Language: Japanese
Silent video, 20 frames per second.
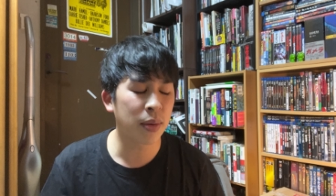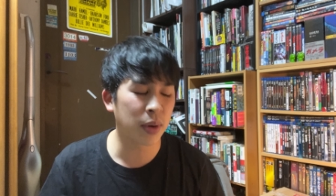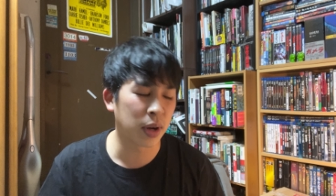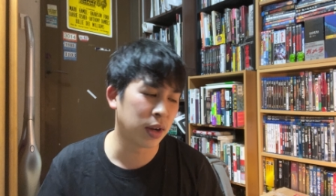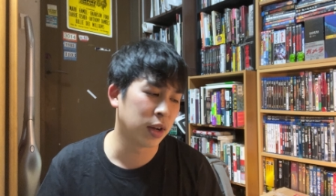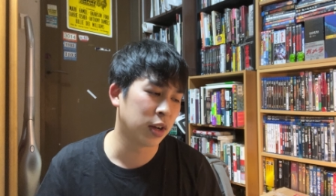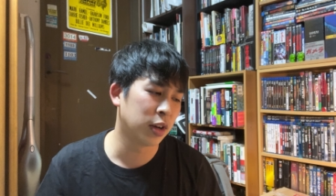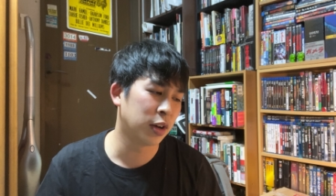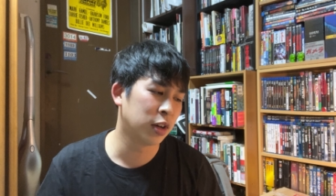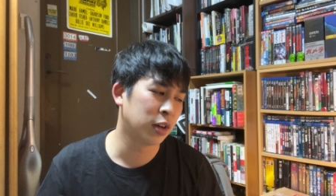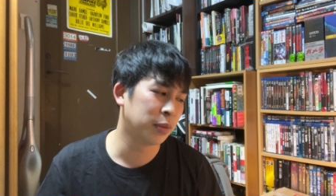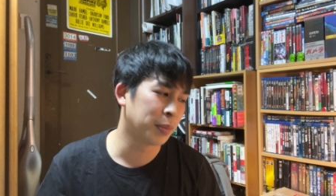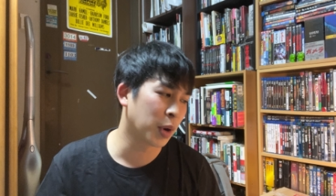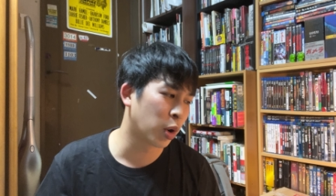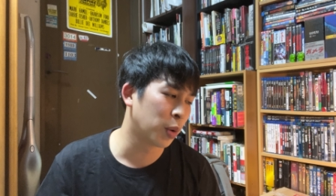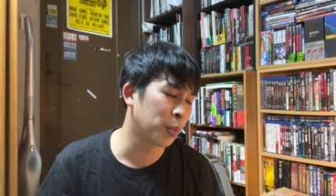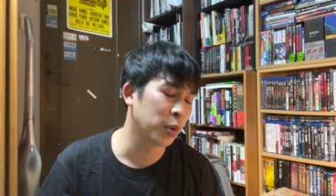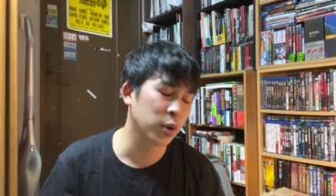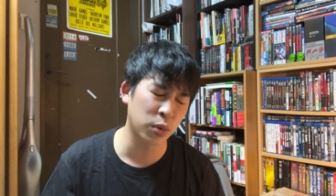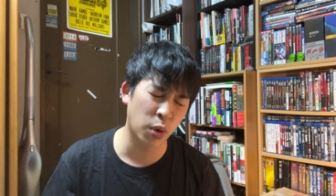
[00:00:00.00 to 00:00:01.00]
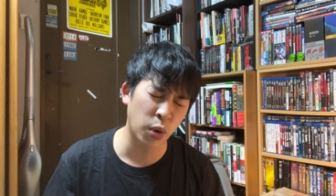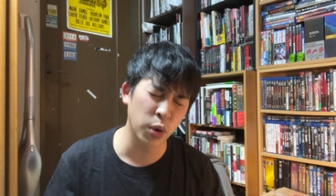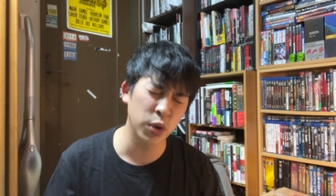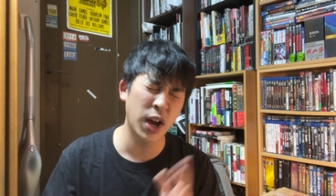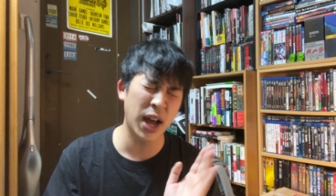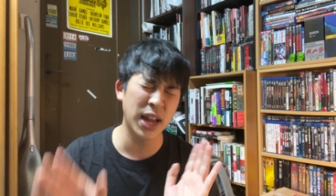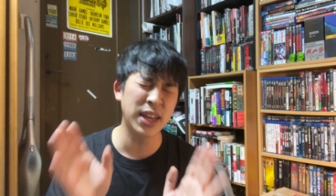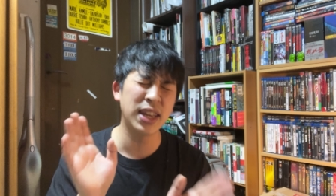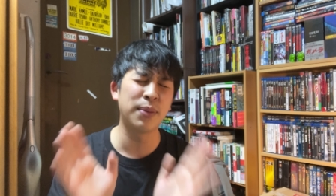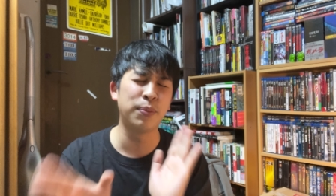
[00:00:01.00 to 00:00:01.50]
うん、まあ、これも、こうい
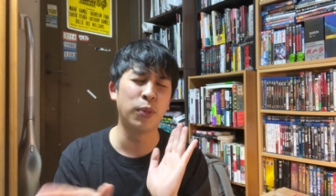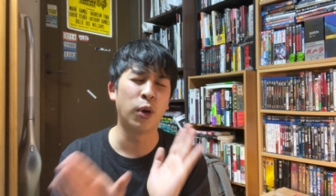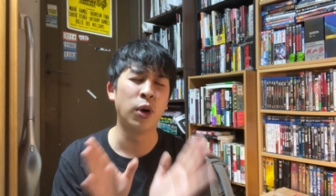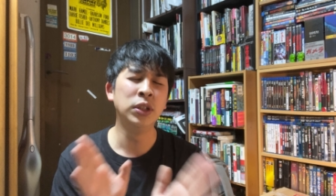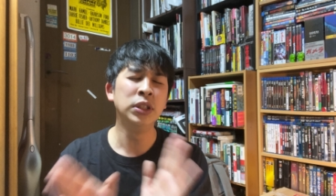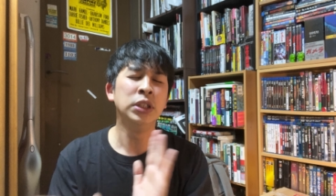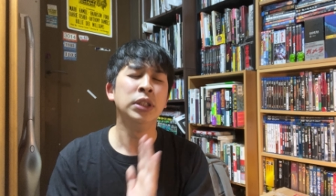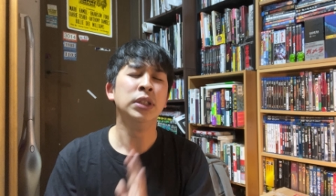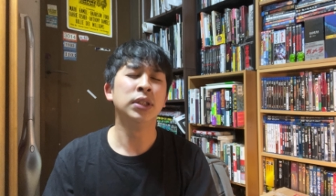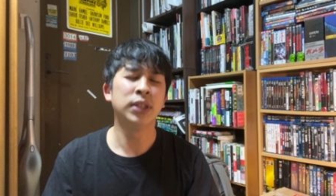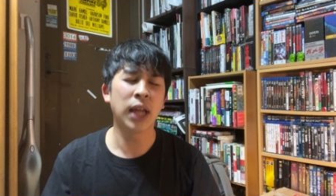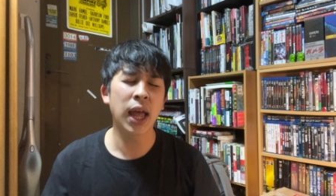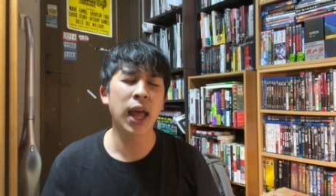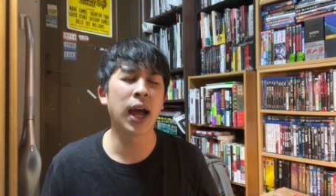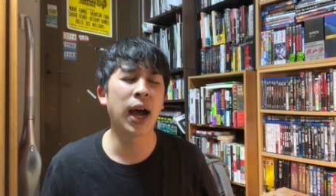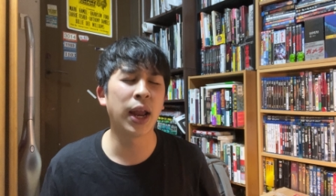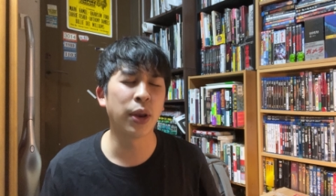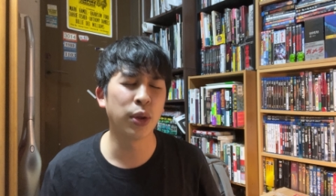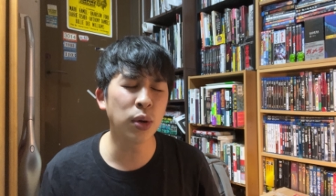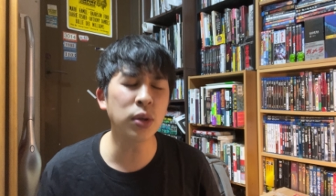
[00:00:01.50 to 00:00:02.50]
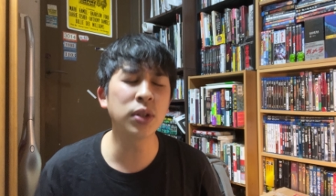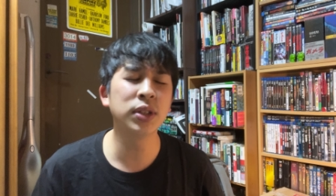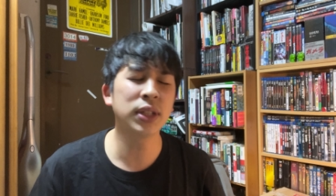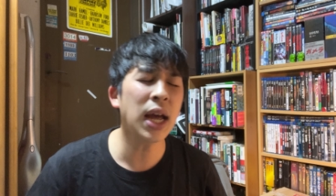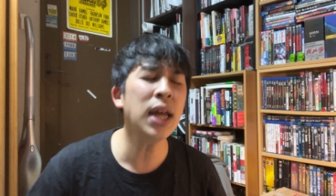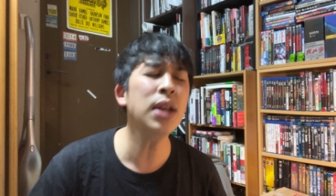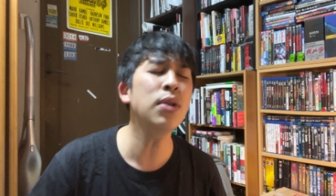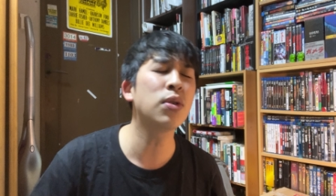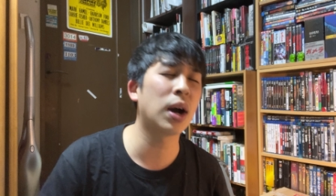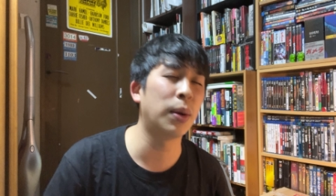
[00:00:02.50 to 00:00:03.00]
う判断もね、あの、良く
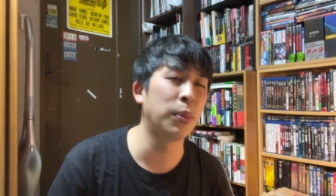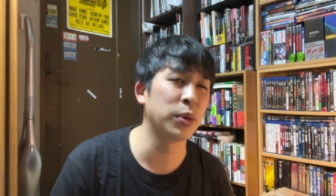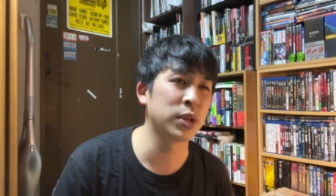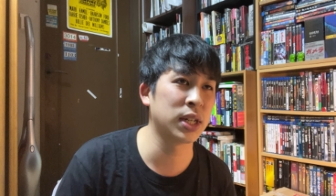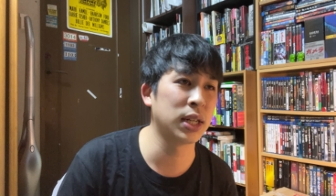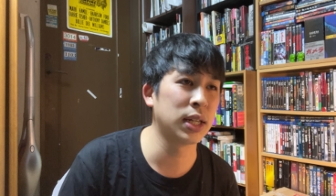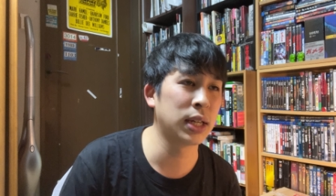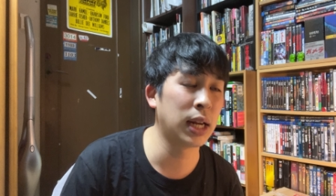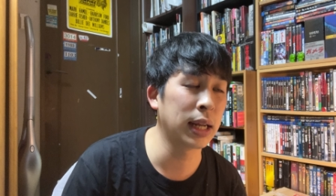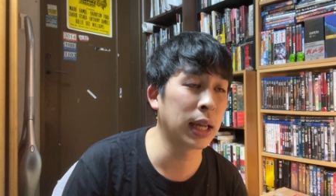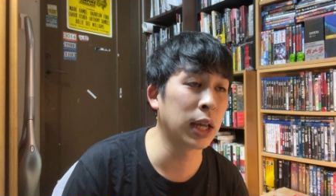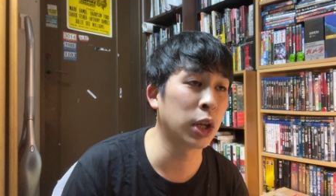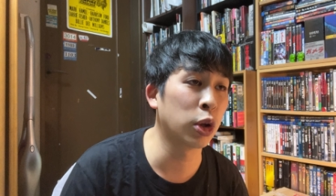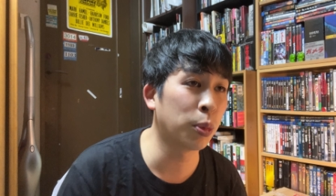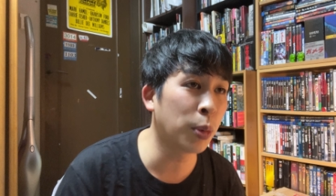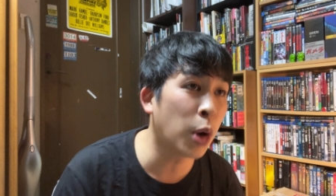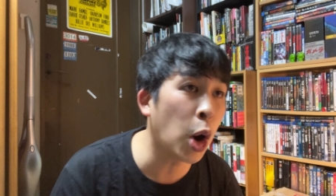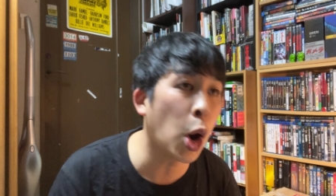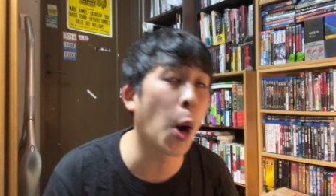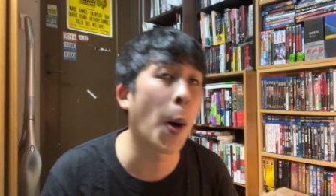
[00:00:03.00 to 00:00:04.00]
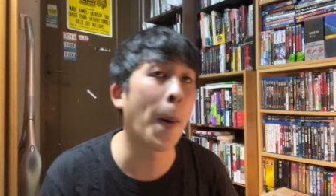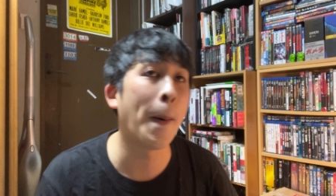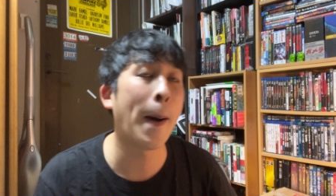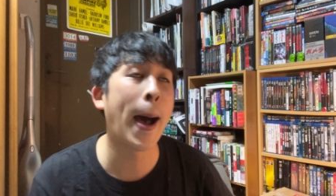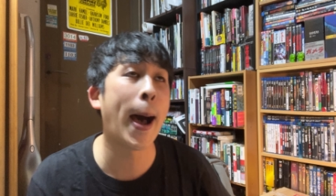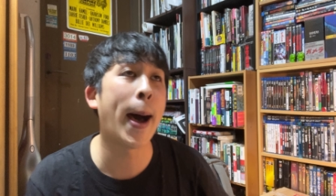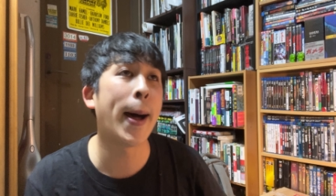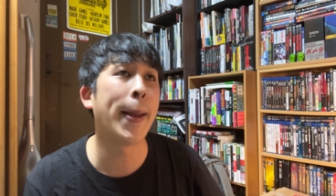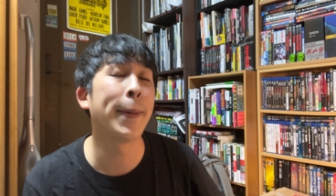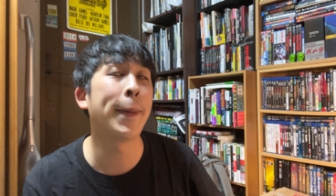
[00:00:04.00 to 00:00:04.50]
ないのかもしれないけども、
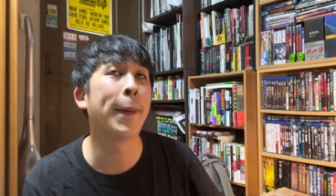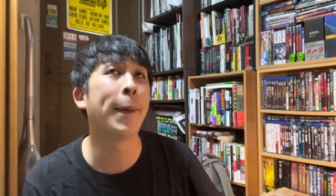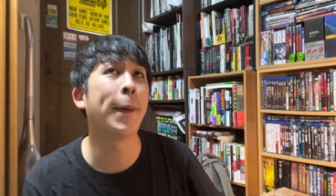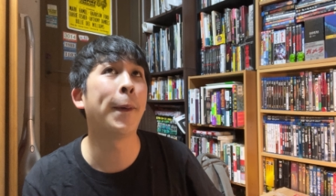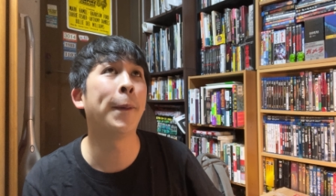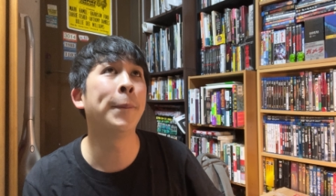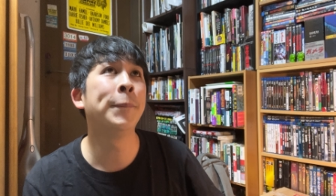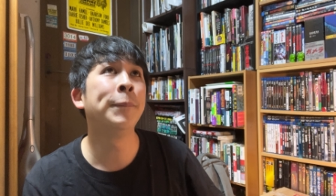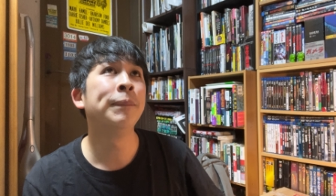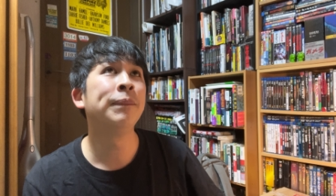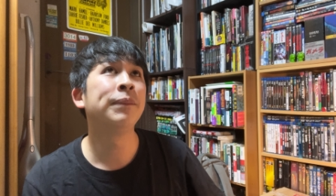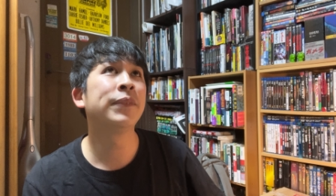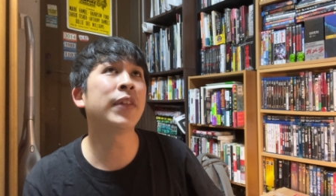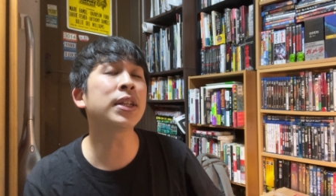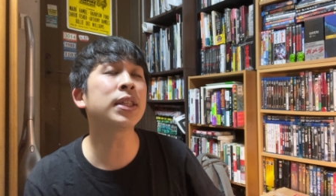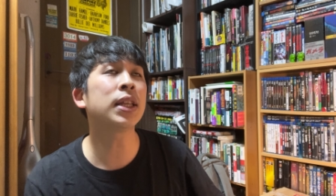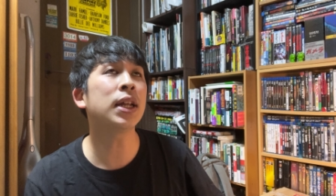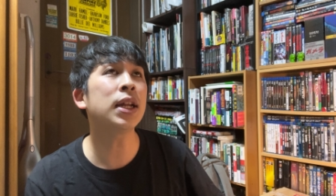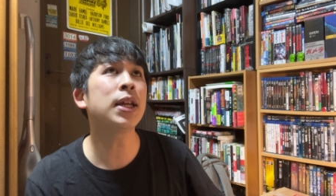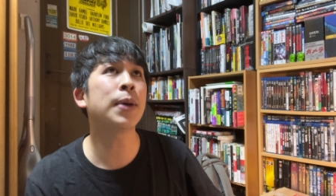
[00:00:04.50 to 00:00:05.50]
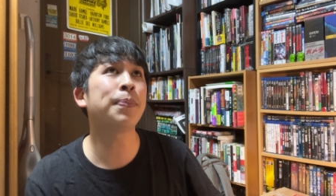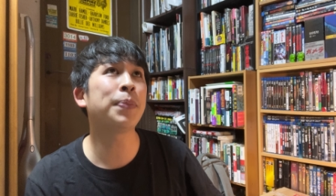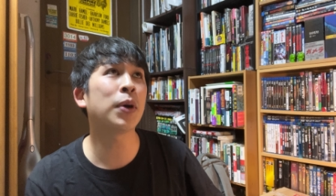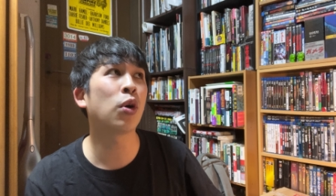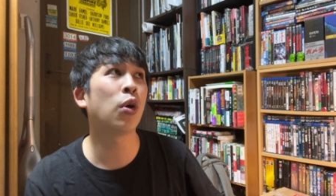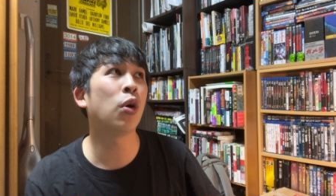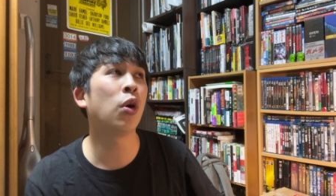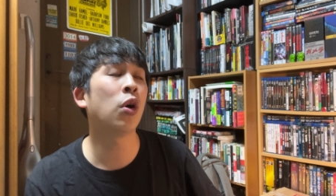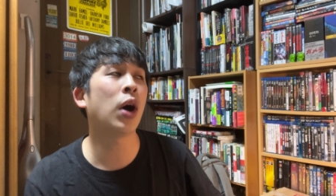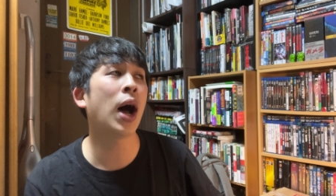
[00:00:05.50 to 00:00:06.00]
あのー、だったらやっぱ
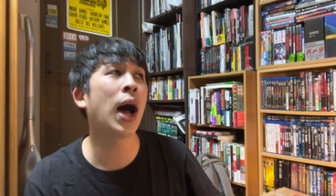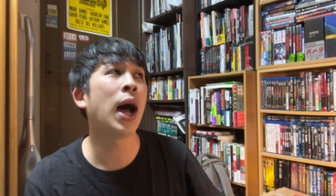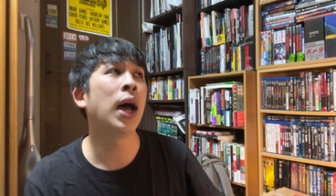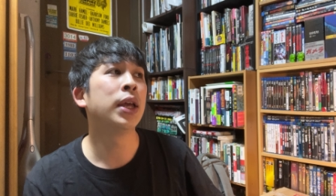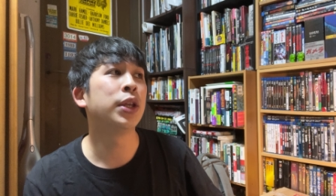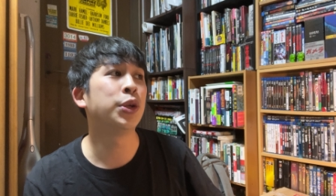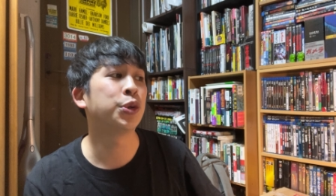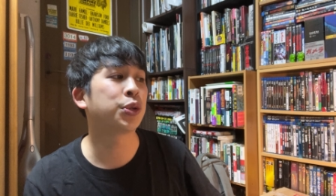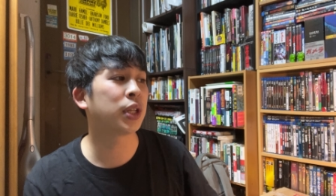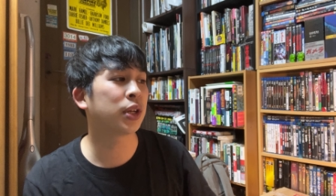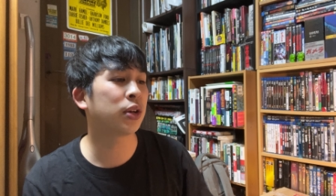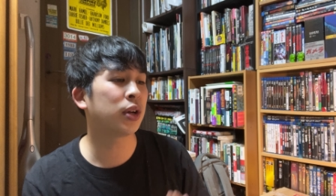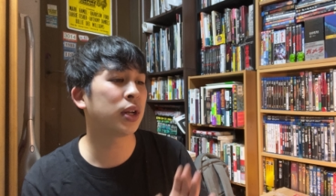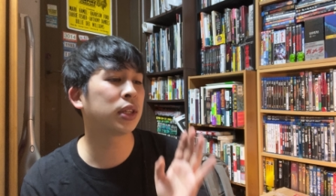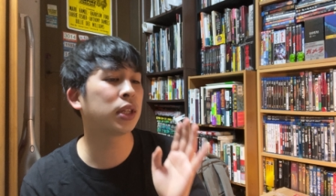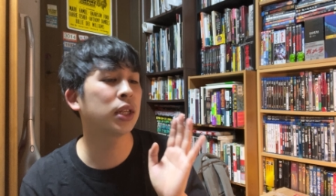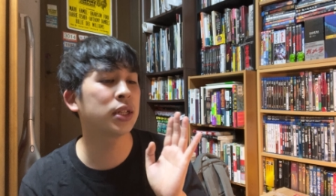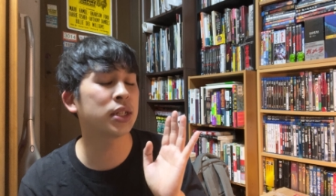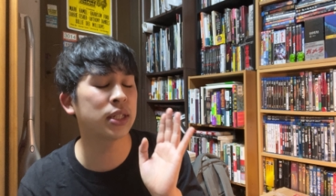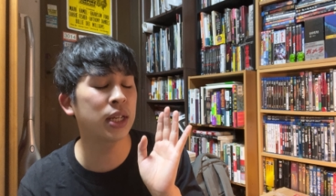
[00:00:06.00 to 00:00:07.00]
こう、あ、言ってくれて、事